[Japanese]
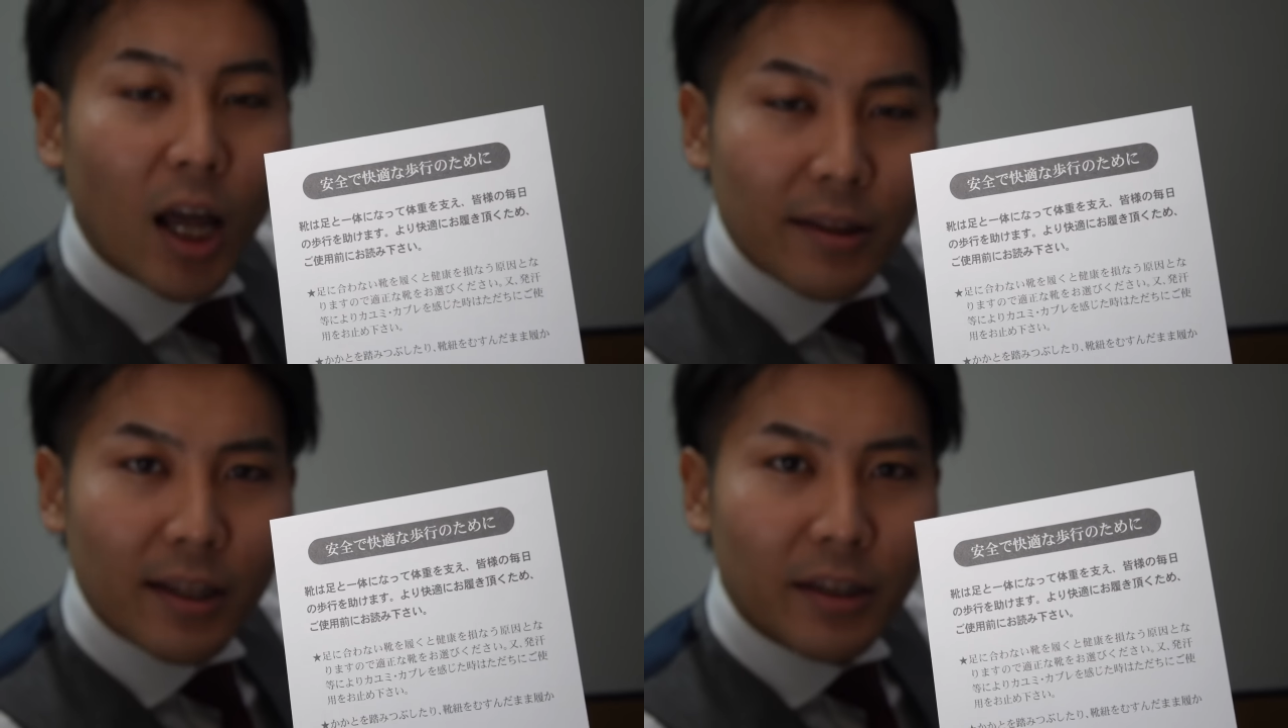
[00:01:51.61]

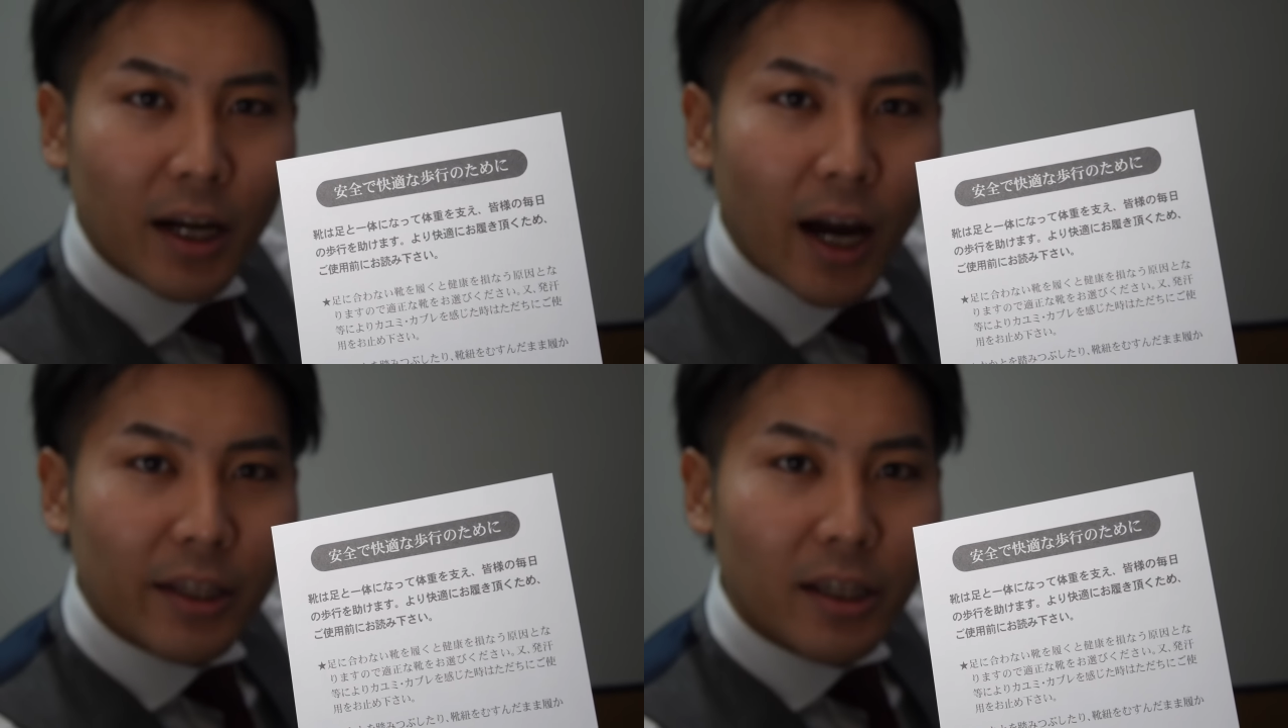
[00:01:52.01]
安全で
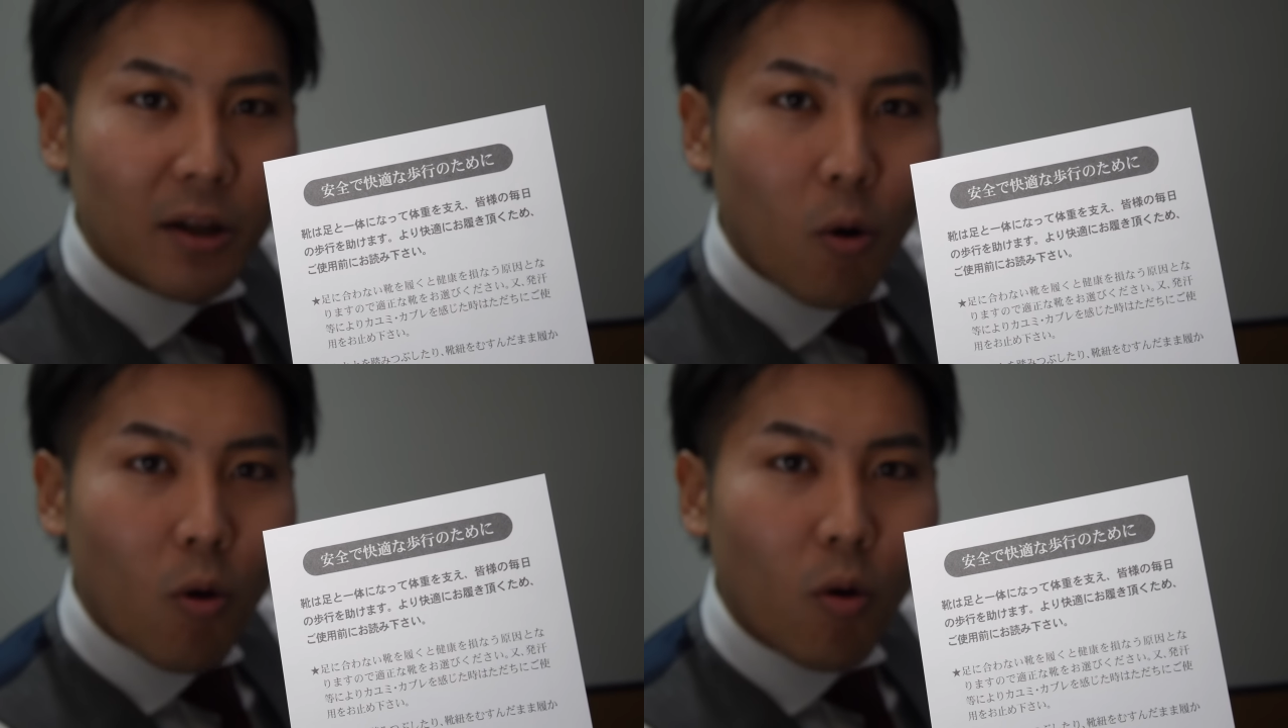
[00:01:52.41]
快適な
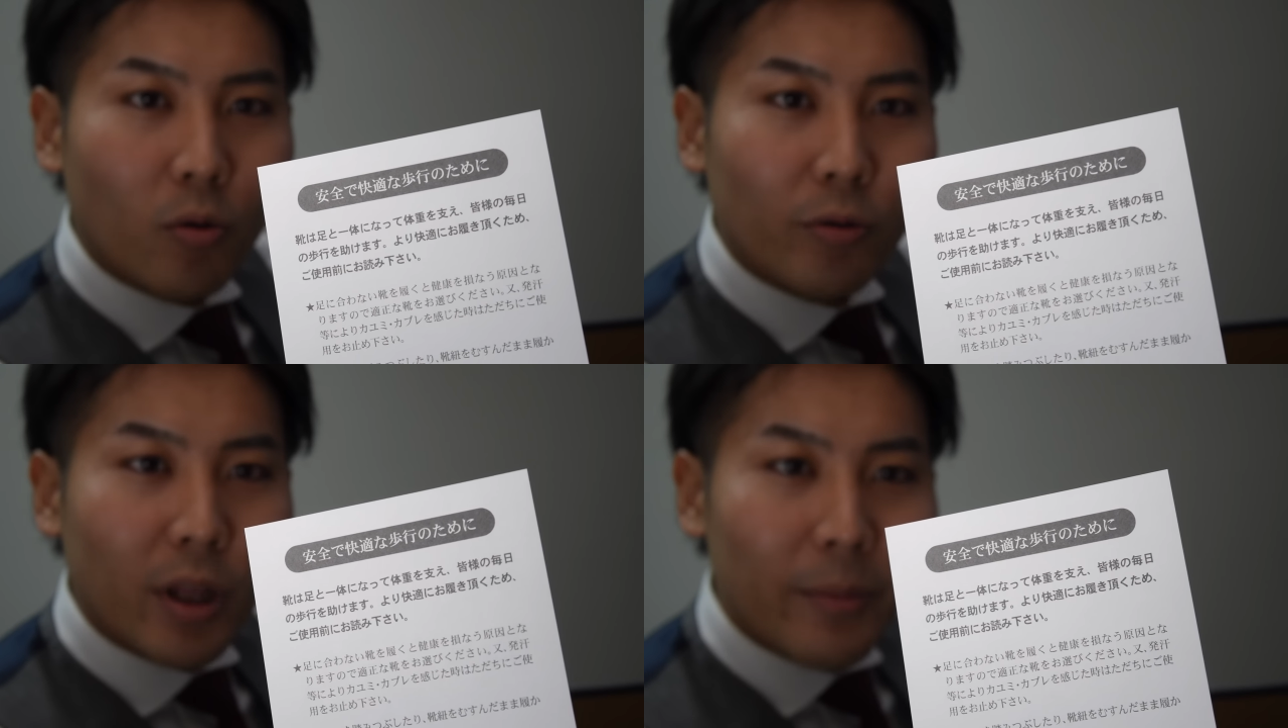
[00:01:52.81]
歩行
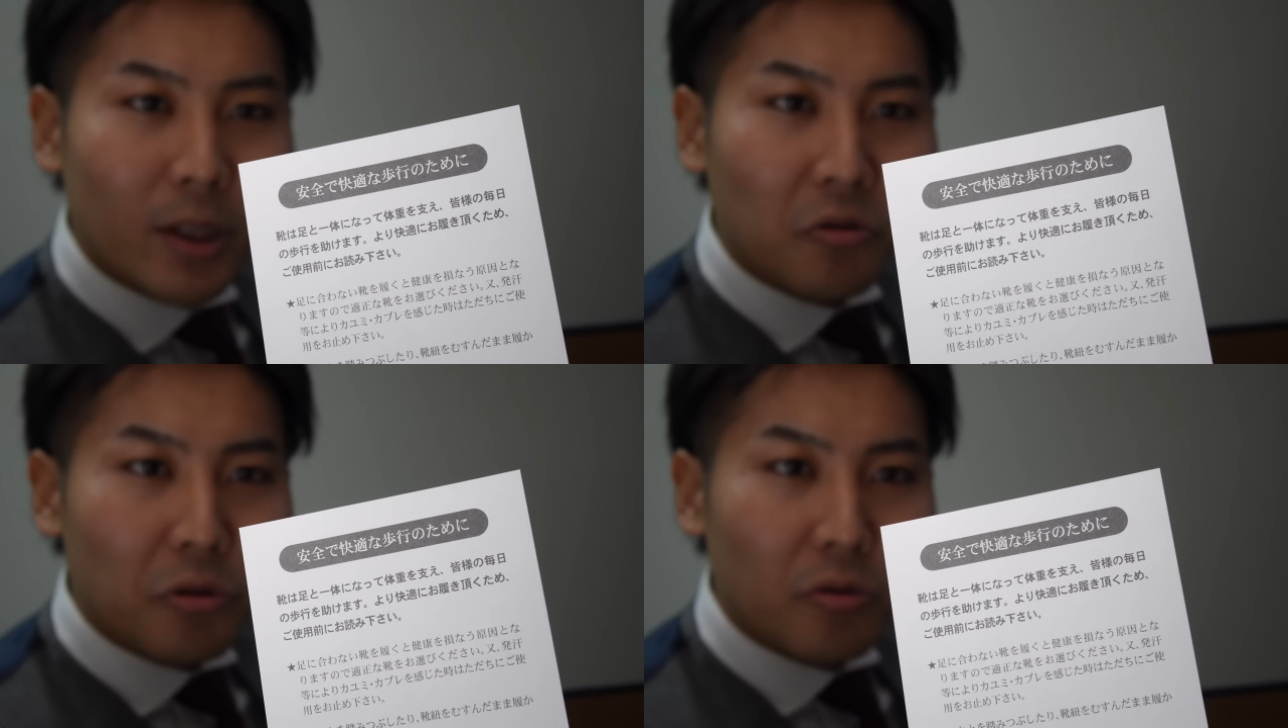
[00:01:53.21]
のためにという